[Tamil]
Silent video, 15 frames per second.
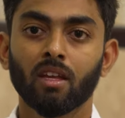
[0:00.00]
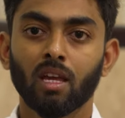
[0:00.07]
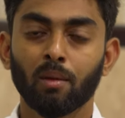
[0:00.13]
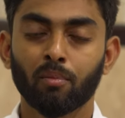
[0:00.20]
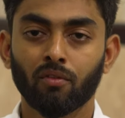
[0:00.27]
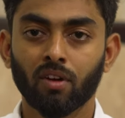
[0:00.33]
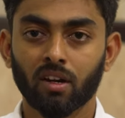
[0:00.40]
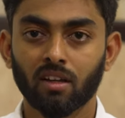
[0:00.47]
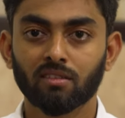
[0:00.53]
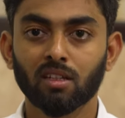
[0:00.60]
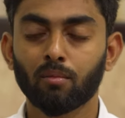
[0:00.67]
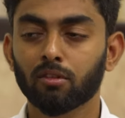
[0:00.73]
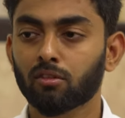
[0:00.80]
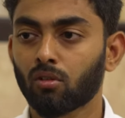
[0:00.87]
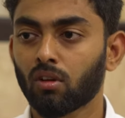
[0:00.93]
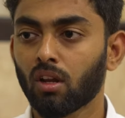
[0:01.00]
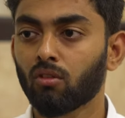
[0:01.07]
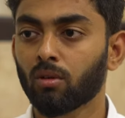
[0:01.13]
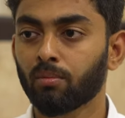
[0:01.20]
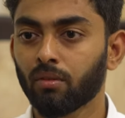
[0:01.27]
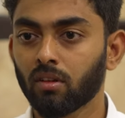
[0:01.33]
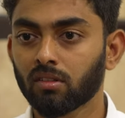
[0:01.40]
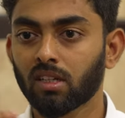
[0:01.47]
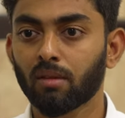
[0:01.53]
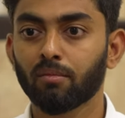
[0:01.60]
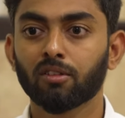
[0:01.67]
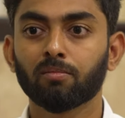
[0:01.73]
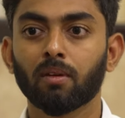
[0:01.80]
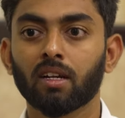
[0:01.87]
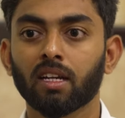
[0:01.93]
இப்போ ஃபார் எக்ஸாம்பிள் சொல்லணும்னா ஒரு பர்சனை
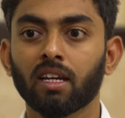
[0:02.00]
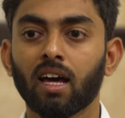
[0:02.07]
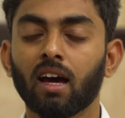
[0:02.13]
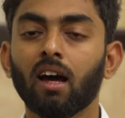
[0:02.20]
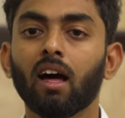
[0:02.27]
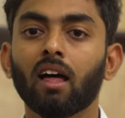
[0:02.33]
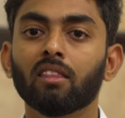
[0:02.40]
மிஸ் பண்ணுறீங்கன்னா